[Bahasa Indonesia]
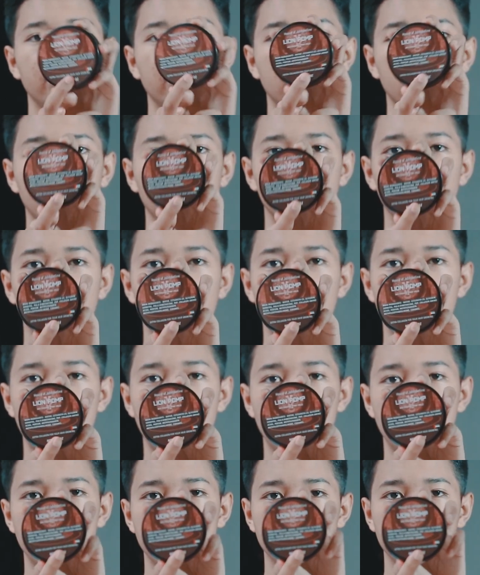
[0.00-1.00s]
for
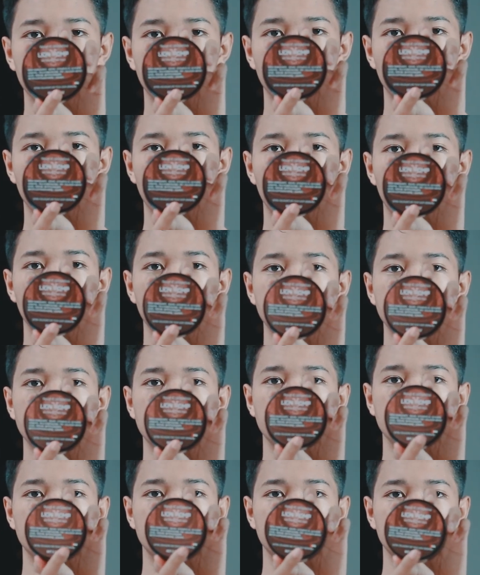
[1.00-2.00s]
your hair
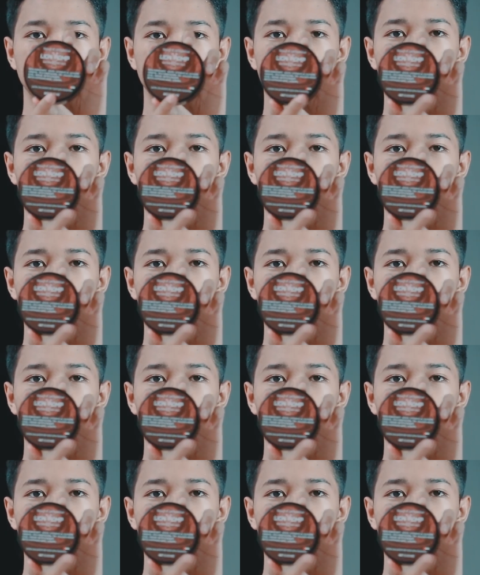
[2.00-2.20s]
growing.